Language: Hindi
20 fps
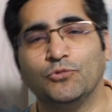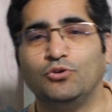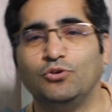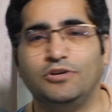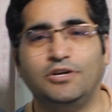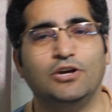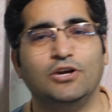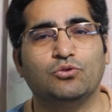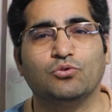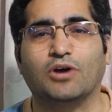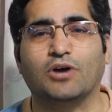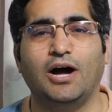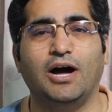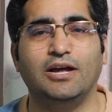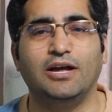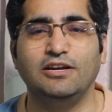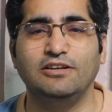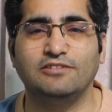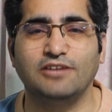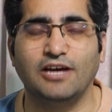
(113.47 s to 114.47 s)
तो ये तो
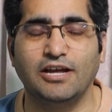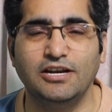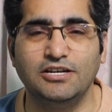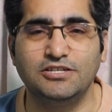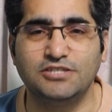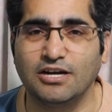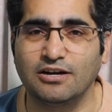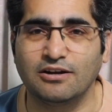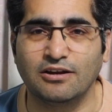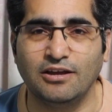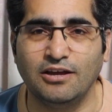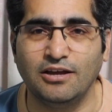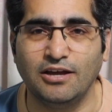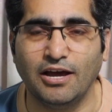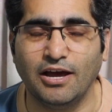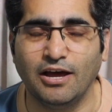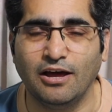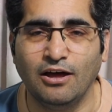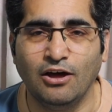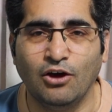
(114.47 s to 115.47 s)
कहानी सारी चल
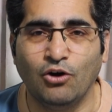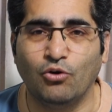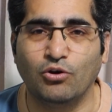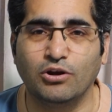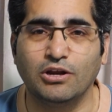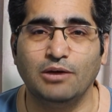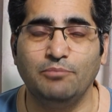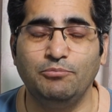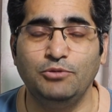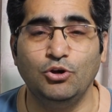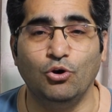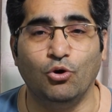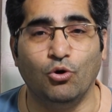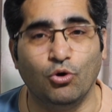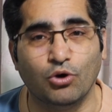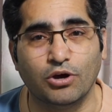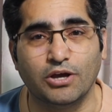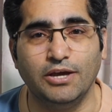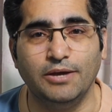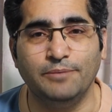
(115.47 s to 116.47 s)
रही है और ये भी
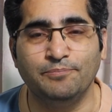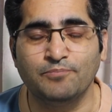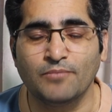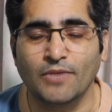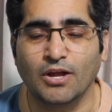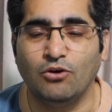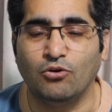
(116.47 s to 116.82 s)
होगी